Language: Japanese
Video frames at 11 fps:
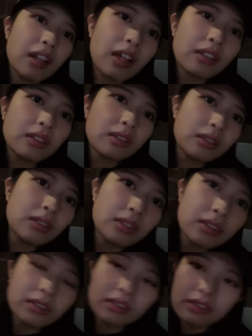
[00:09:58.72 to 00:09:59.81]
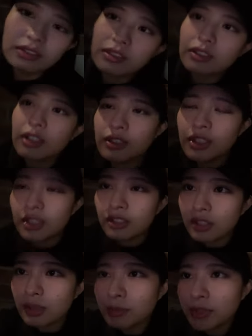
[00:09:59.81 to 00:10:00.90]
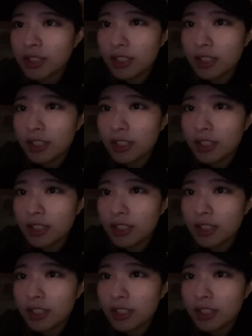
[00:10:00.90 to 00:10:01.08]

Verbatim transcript: あの直されるかもし